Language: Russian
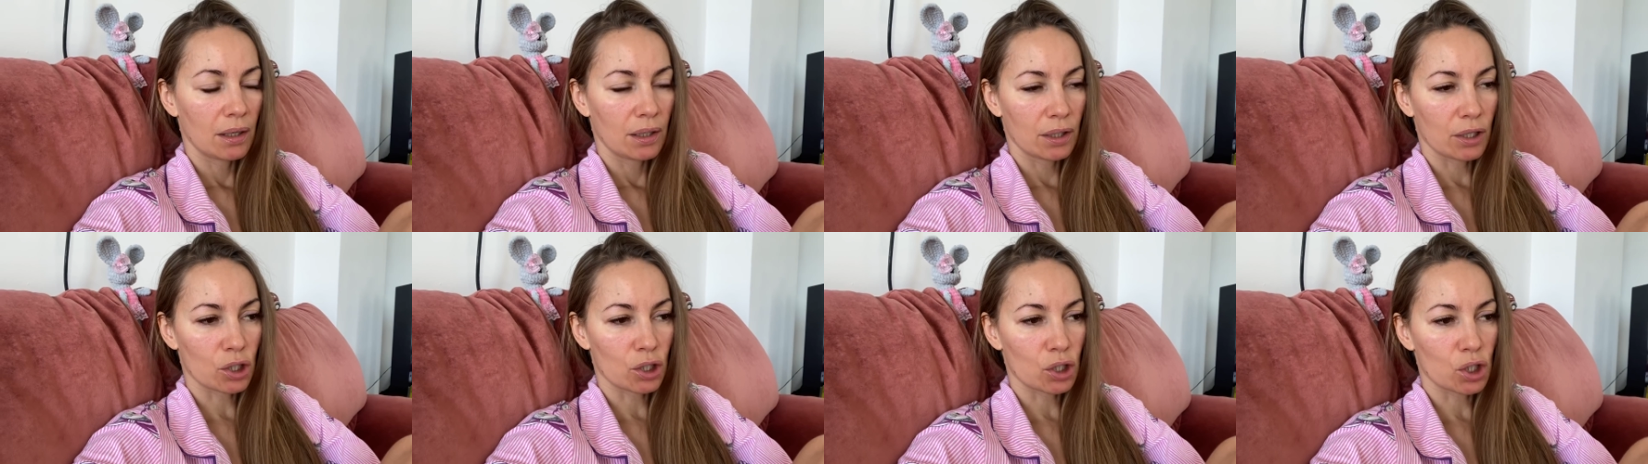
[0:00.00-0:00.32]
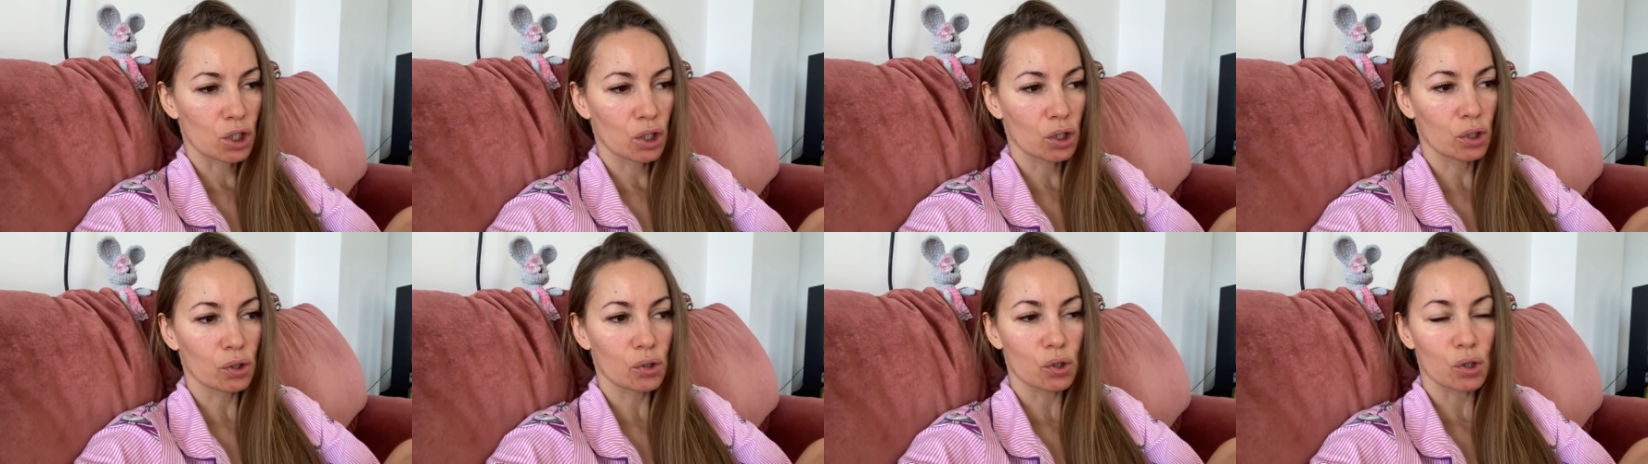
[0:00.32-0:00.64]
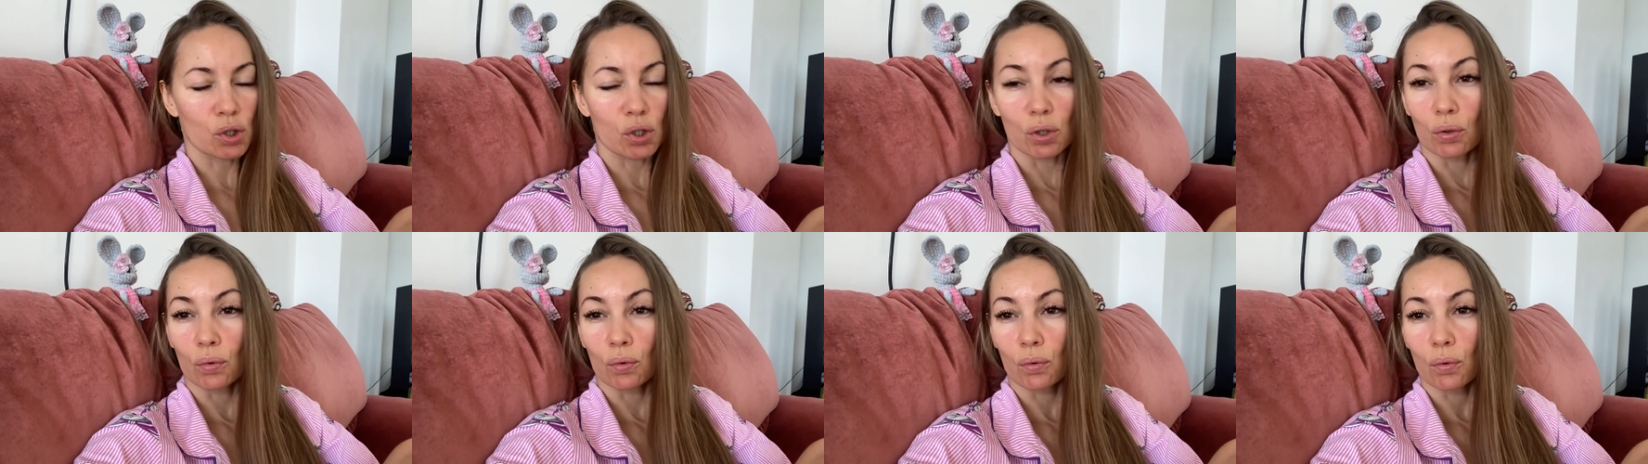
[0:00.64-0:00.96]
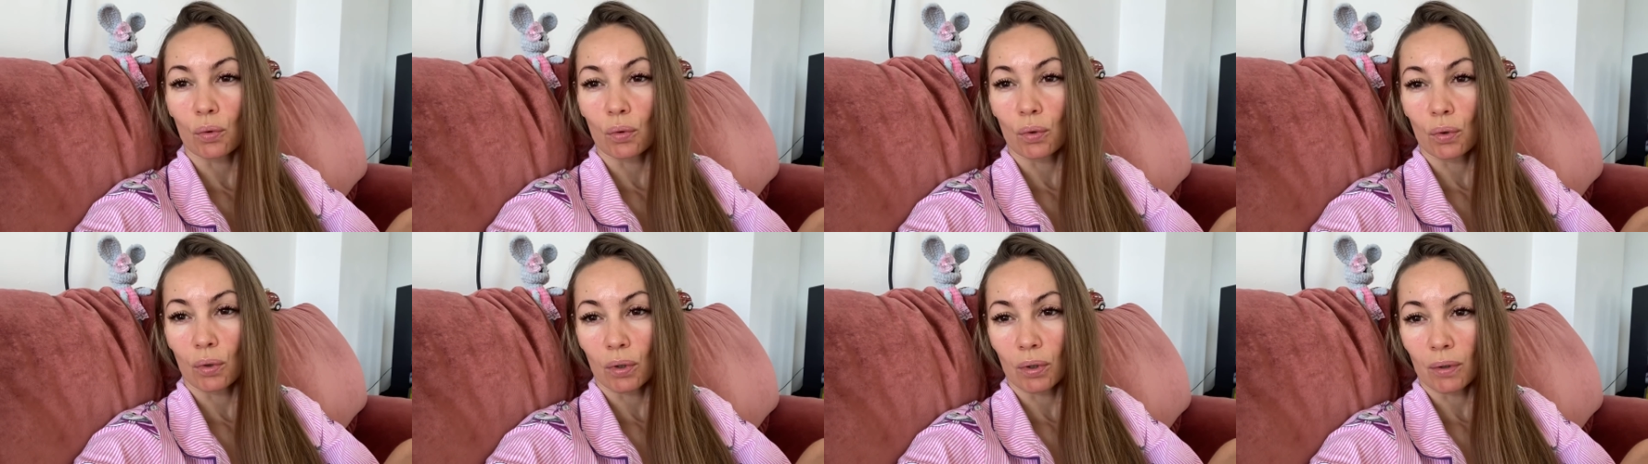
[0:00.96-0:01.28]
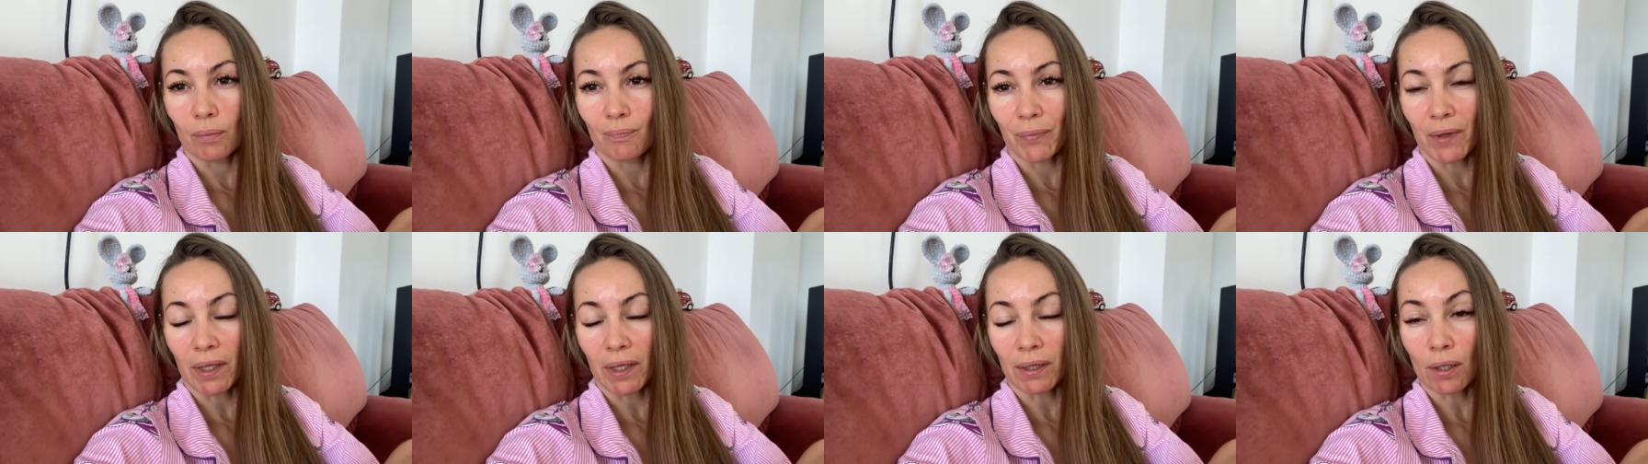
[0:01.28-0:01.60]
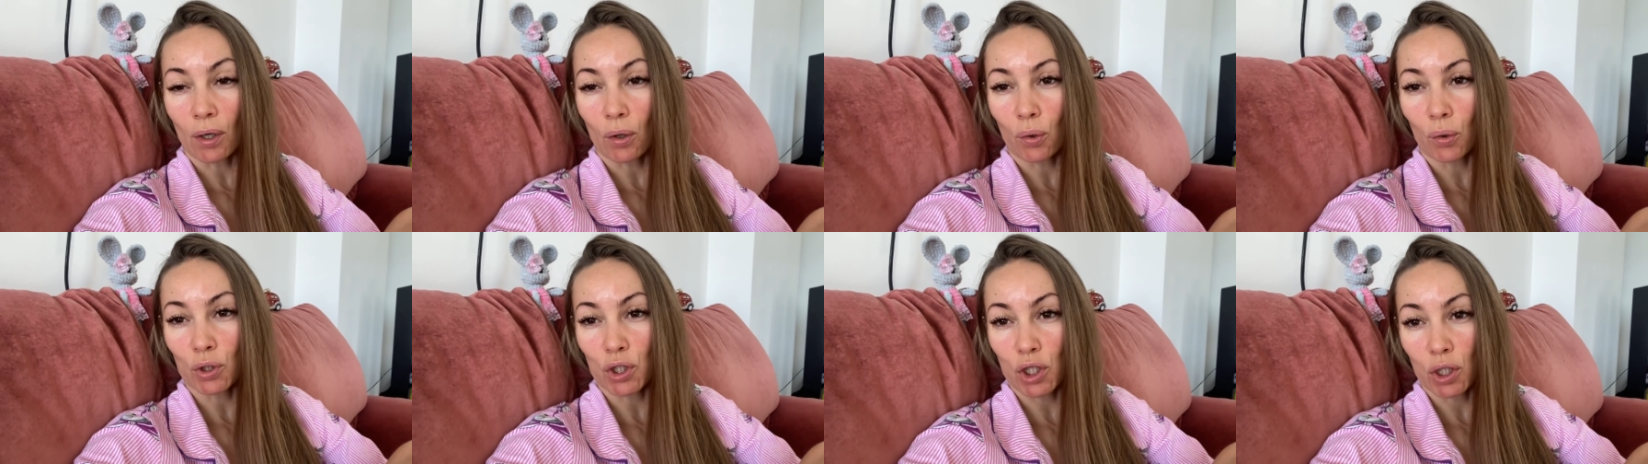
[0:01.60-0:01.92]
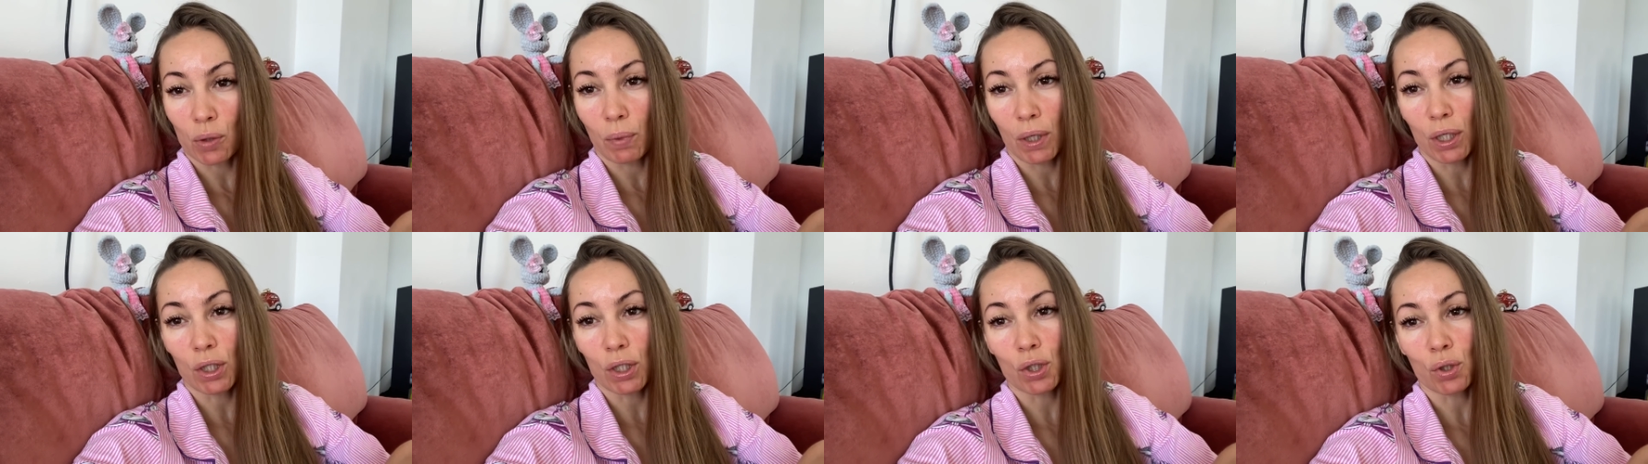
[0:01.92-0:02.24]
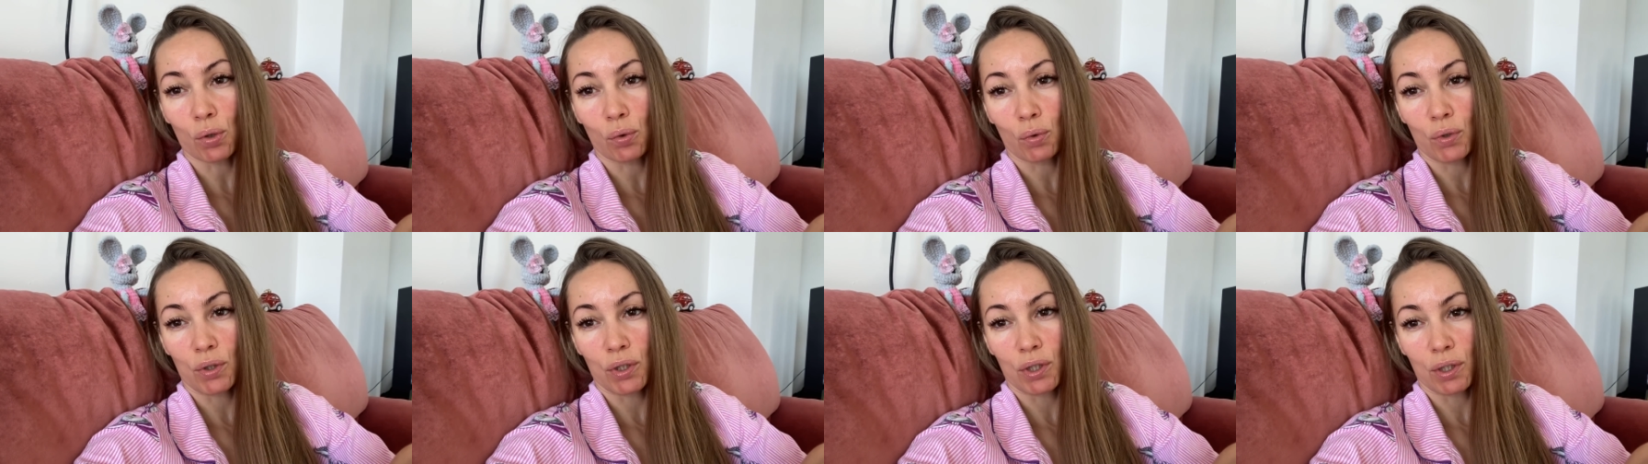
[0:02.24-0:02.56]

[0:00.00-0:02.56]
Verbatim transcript: решила, что она хочет большую